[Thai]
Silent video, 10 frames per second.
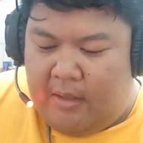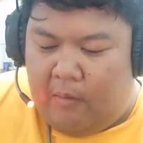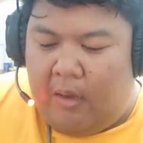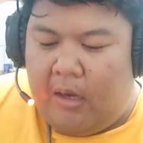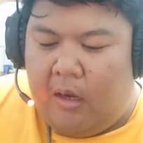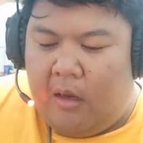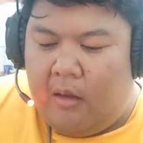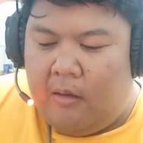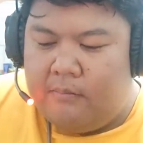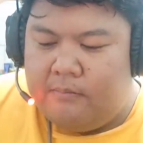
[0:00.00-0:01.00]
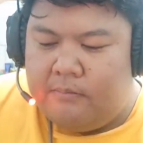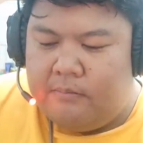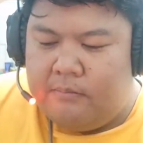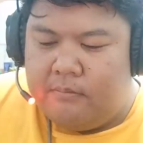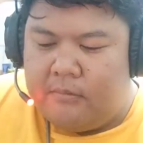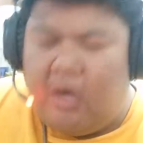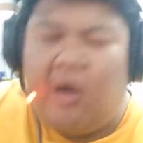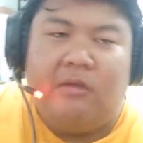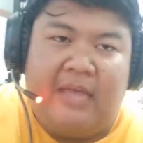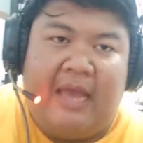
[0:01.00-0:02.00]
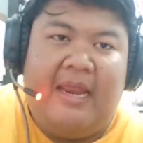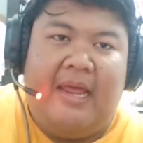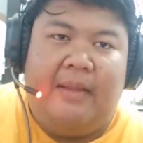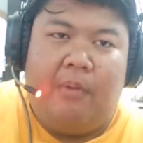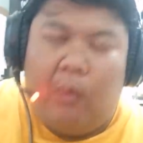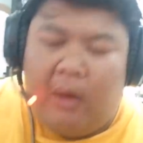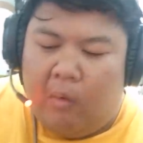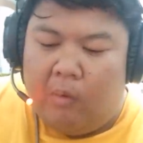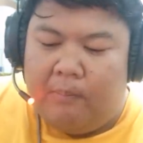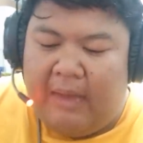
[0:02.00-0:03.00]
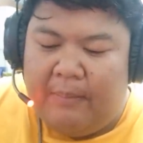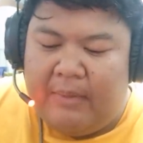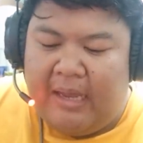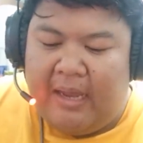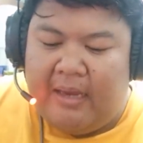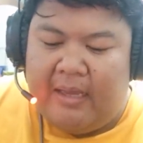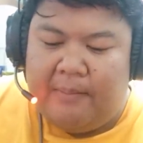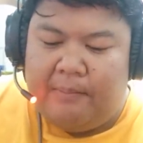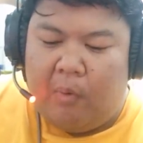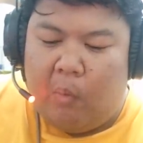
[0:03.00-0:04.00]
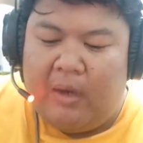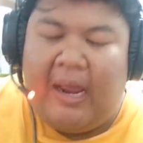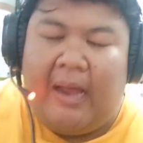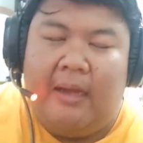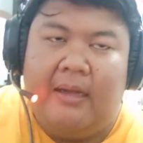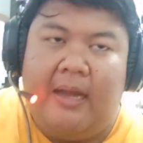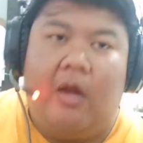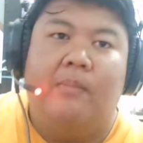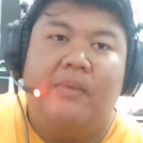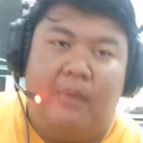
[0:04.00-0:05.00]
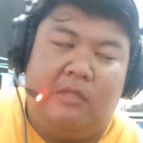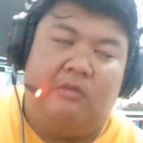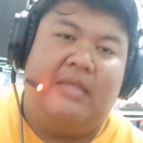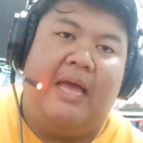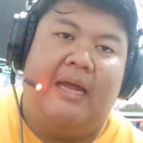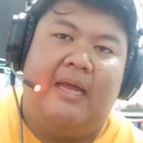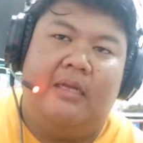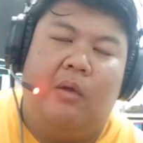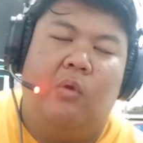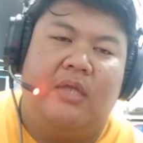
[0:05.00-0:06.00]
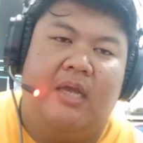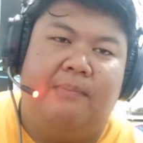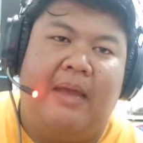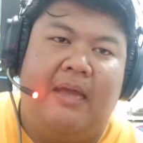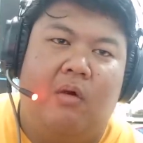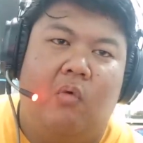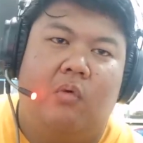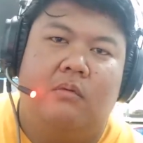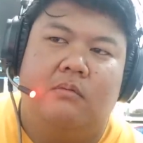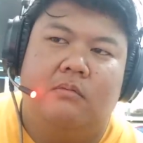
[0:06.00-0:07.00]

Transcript: แต่ว่าก็ก็เข้าใจแหละเพราะว่าโหดมากไม่ได้นะครับเพราะว่าหนังกับคอมิกก็ต้องต่างกันถ้าโหดเกินไปก็คง